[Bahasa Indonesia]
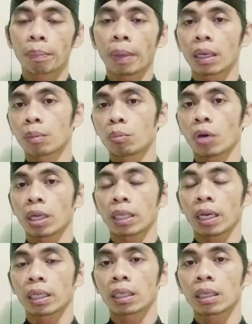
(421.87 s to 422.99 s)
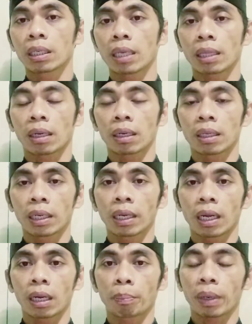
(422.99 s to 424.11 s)
pangrebuannya Nike yang terdiri
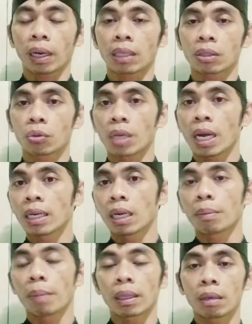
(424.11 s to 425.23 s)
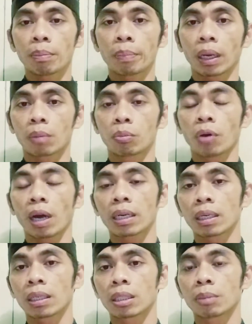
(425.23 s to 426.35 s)
dari Prasodan dan Banten pangrebuan
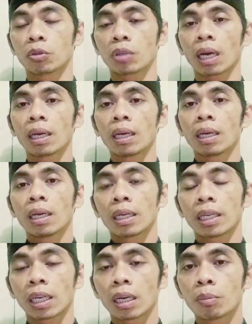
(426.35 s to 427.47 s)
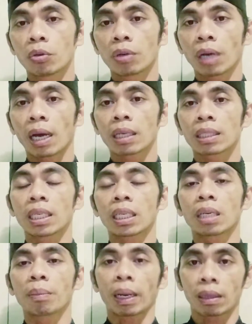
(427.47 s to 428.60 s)
ring dijemungah Nike mungah
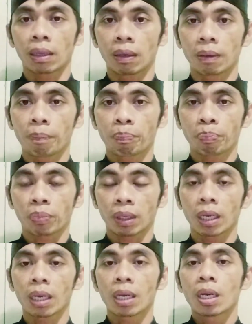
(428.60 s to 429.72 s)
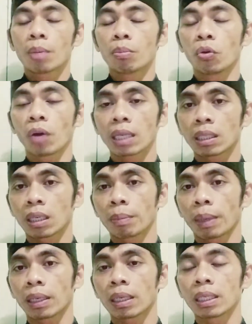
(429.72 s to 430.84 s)
Siki Manten. nih mungah Siki
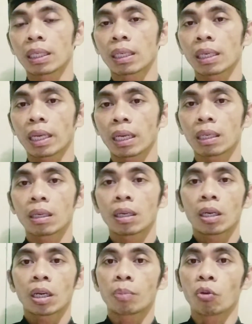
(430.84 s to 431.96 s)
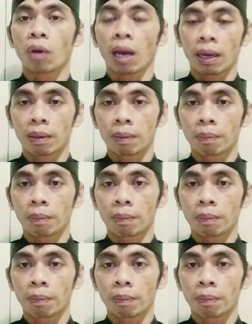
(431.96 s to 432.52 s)
Manten Nike ring kemulan.